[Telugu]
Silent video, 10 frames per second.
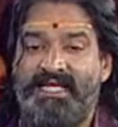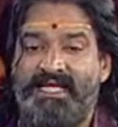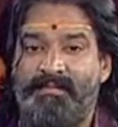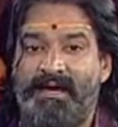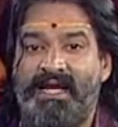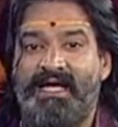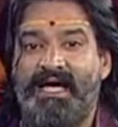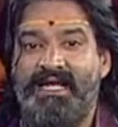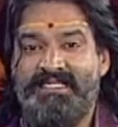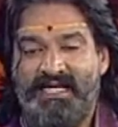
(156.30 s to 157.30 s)
ఏదైనా బెల్లం
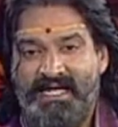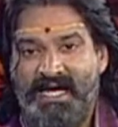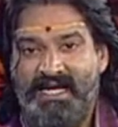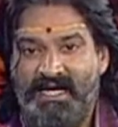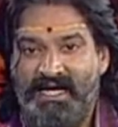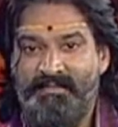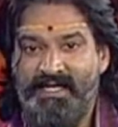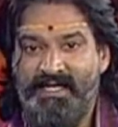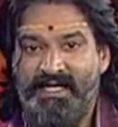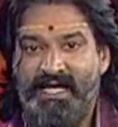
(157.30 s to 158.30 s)
కానీ చక్కెర కానీ కలిపి
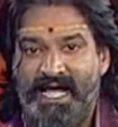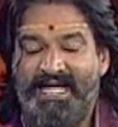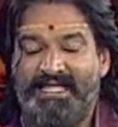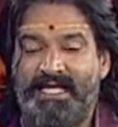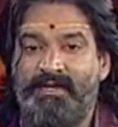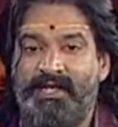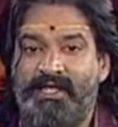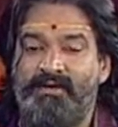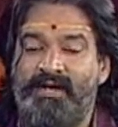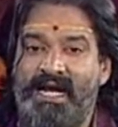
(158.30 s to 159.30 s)
ఆ తీపి
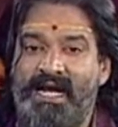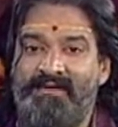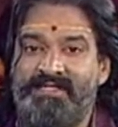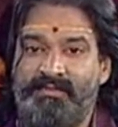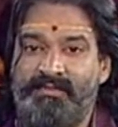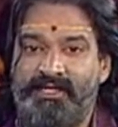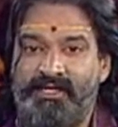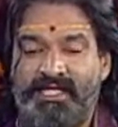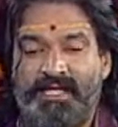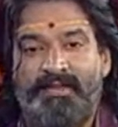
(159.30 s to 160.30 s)
నీరు ఆ రావి చెట్టు
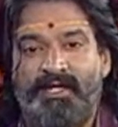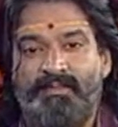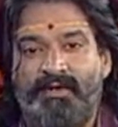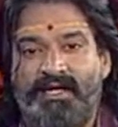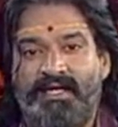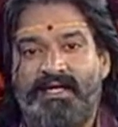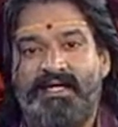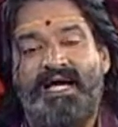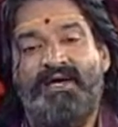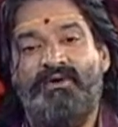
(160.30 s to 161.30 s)
మొదట్లో తీపి నీరు పోయింది
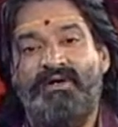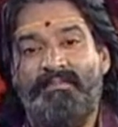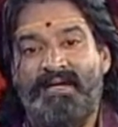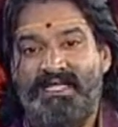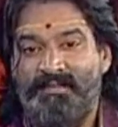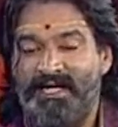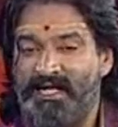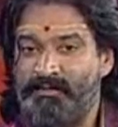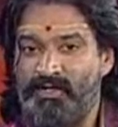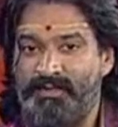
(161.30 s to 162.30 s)
అక్కడ ఉండే మెత్తని
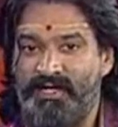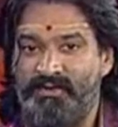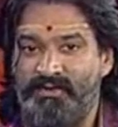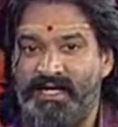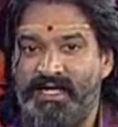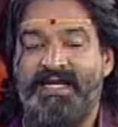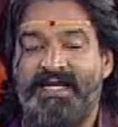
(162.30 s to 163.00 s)
మట్టిని బొట్టు పెట్టుకోండి